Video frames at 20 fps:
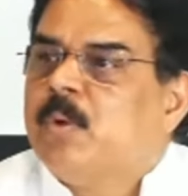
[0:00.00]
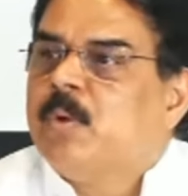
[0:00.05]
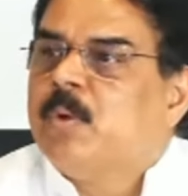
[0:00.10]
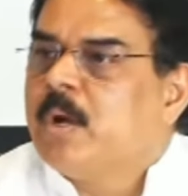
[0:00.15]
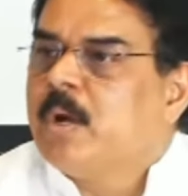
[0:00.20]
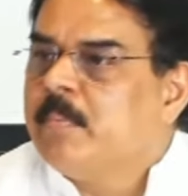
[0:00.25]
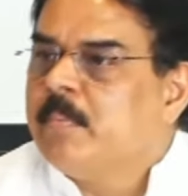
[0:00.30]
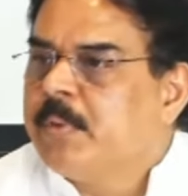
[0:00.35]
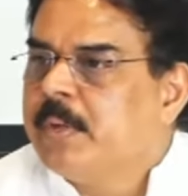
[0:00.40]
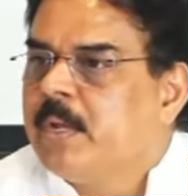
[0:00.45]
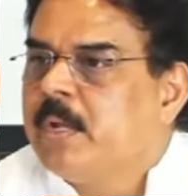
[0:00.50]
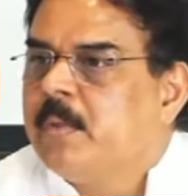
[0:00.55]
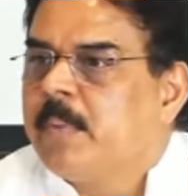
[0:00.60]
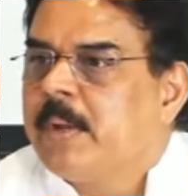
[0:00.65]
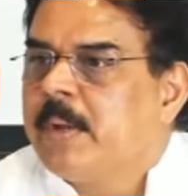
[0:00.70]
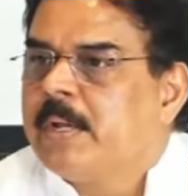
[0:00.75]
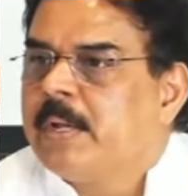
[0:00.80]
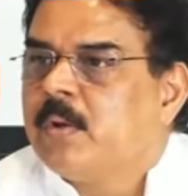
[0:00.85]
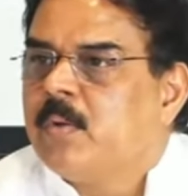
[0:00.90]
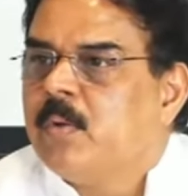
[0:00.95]
ముందు ఈ
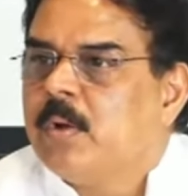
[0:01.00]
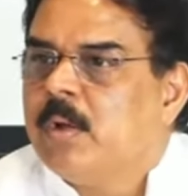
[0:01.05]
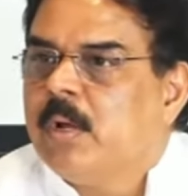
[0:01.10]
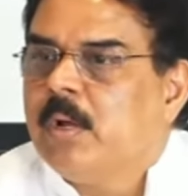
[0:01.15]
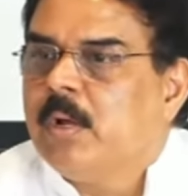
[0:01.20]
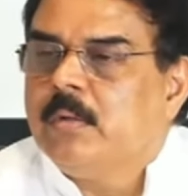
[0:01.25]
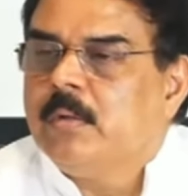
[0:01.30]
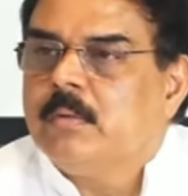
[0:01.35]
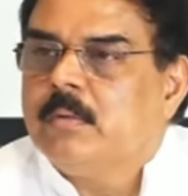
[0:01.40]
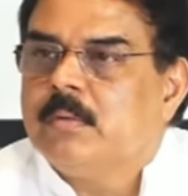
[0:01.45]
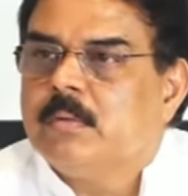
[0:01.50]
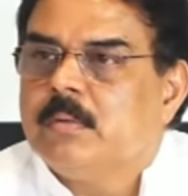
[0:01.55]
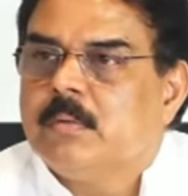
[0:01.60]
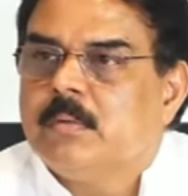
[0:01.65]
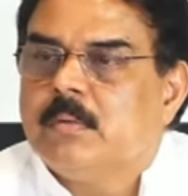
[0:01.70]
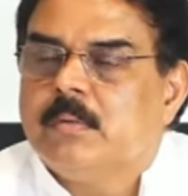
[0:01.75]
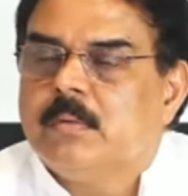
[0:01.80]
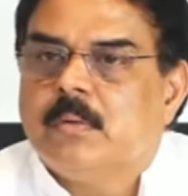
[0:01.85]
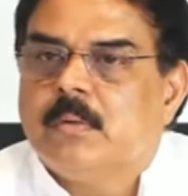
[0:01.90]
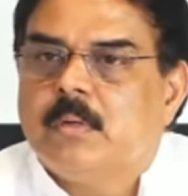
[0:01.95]
పదమూడు కంపెనీల పైన
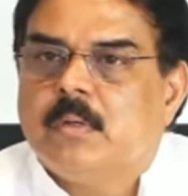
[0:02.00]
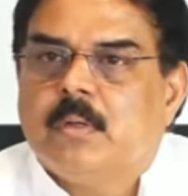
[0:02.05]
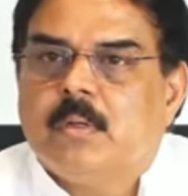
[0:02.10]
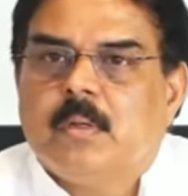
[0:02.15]
కూడా